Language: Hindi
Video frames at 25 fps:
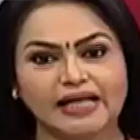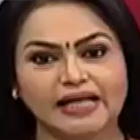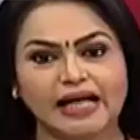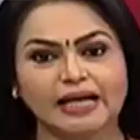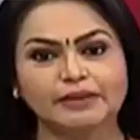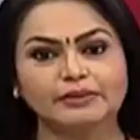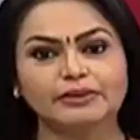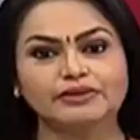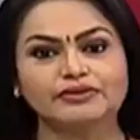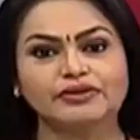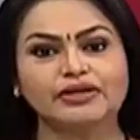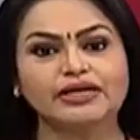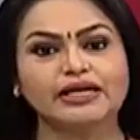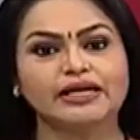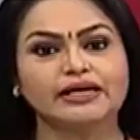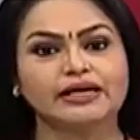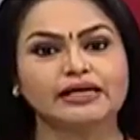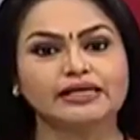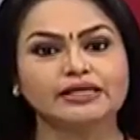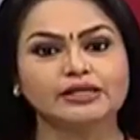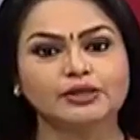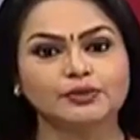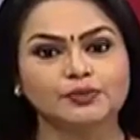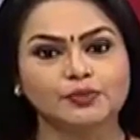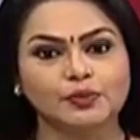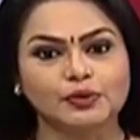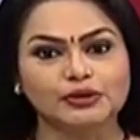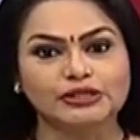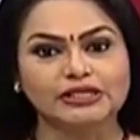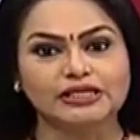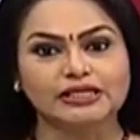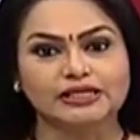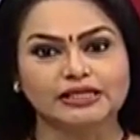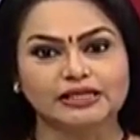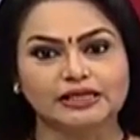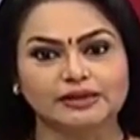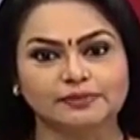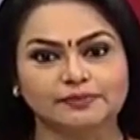प्रधानमंत्री नरेंद्र
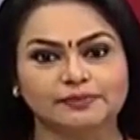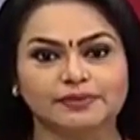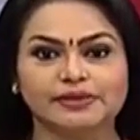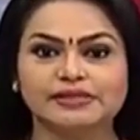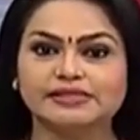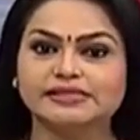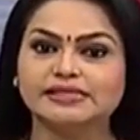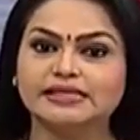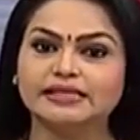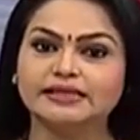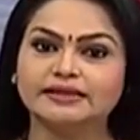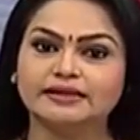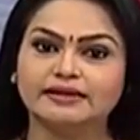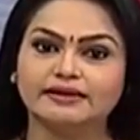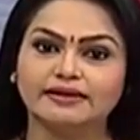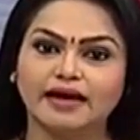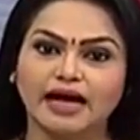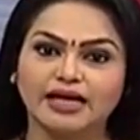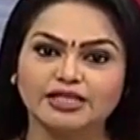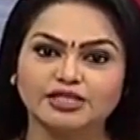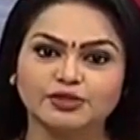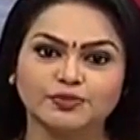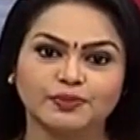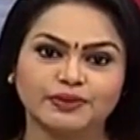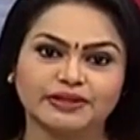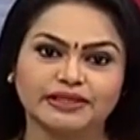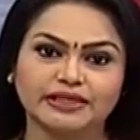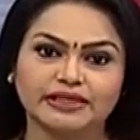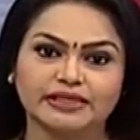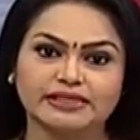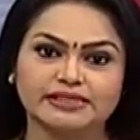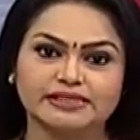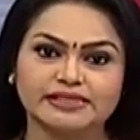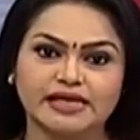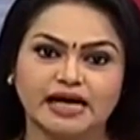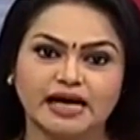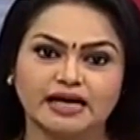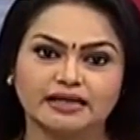मोदी की ब्राजील के
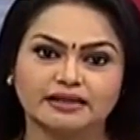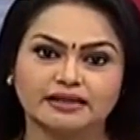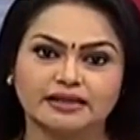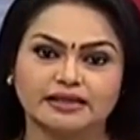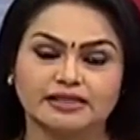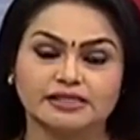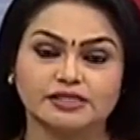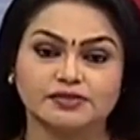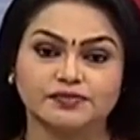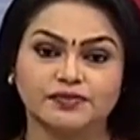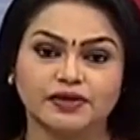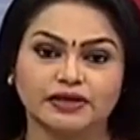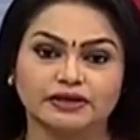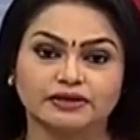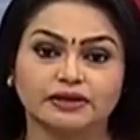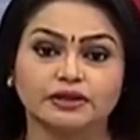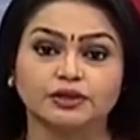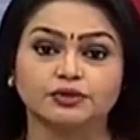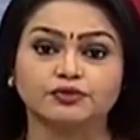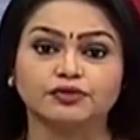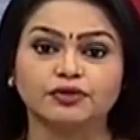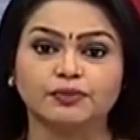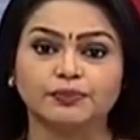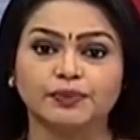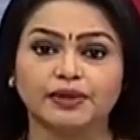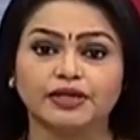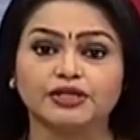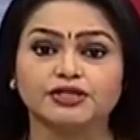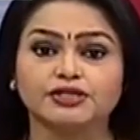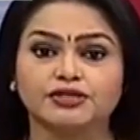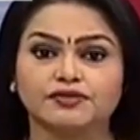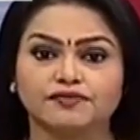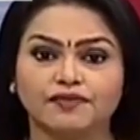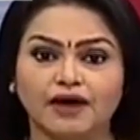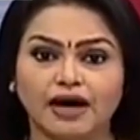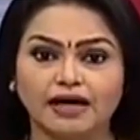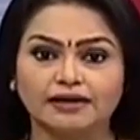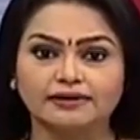राष्ट्रपति के साथ इस वक्त
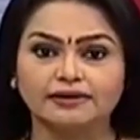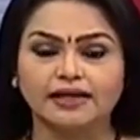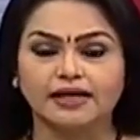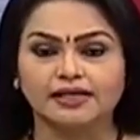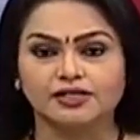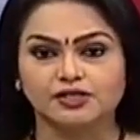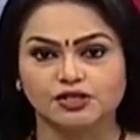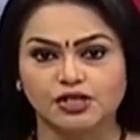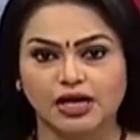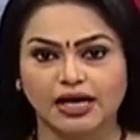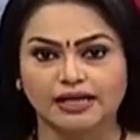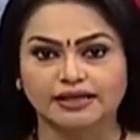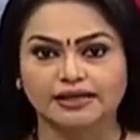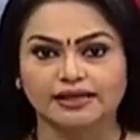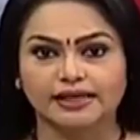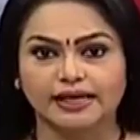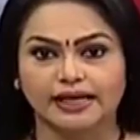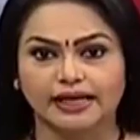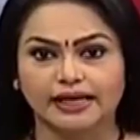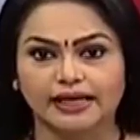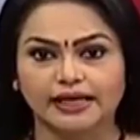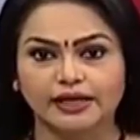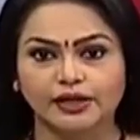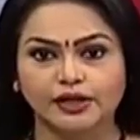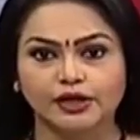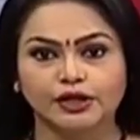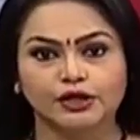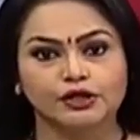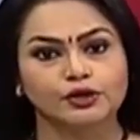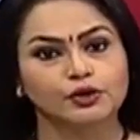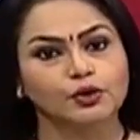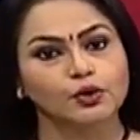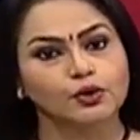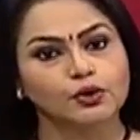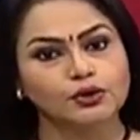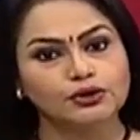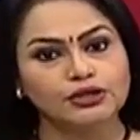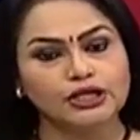द्विपक्षीय वार्ता जारी है
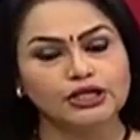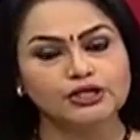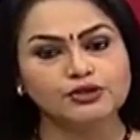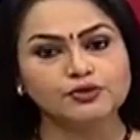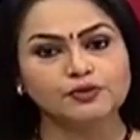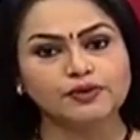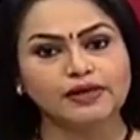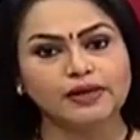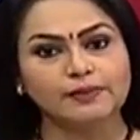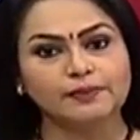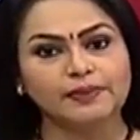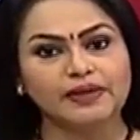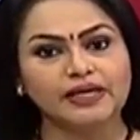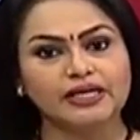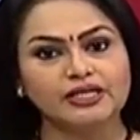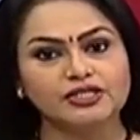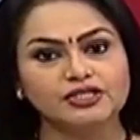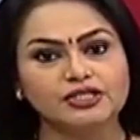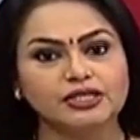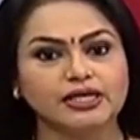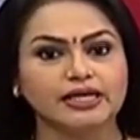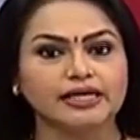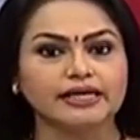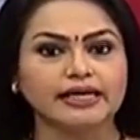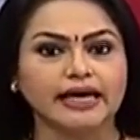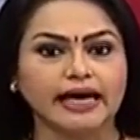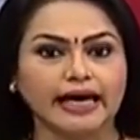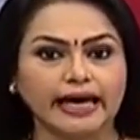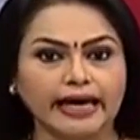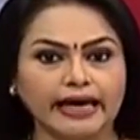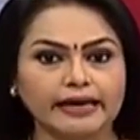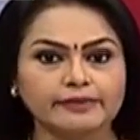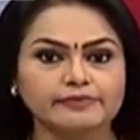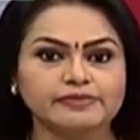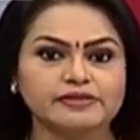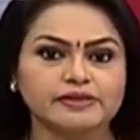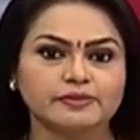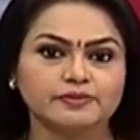दोनों देशों के बीच कई
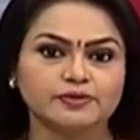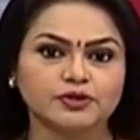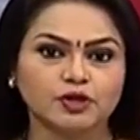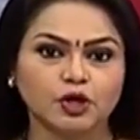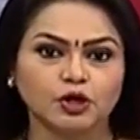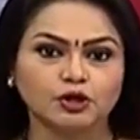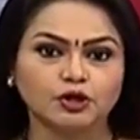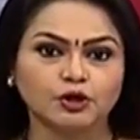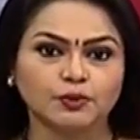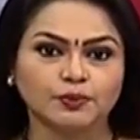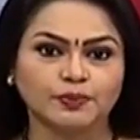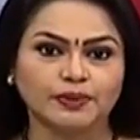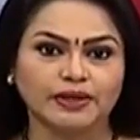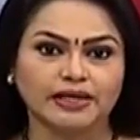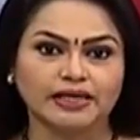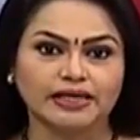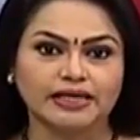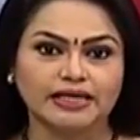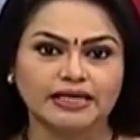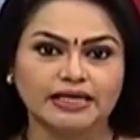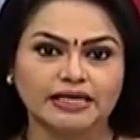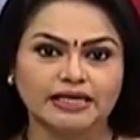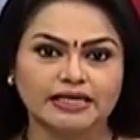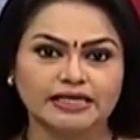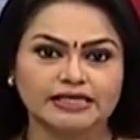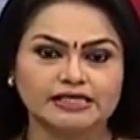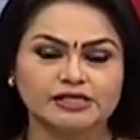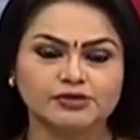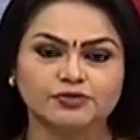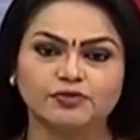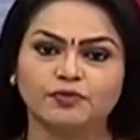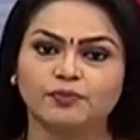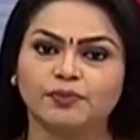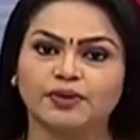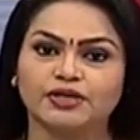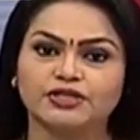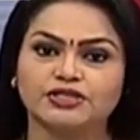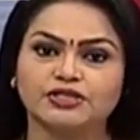अहम समझौतों पर
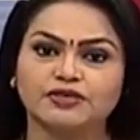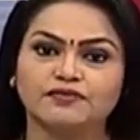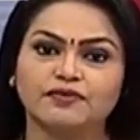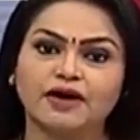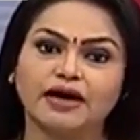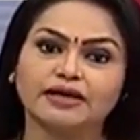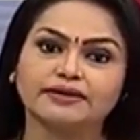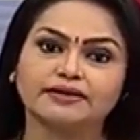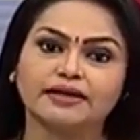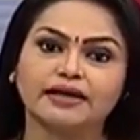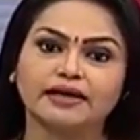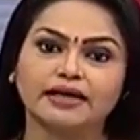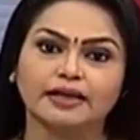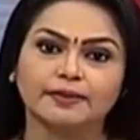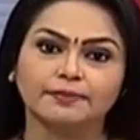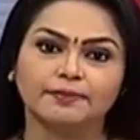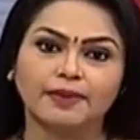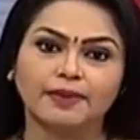इस द्विपक्षीय वार्ता के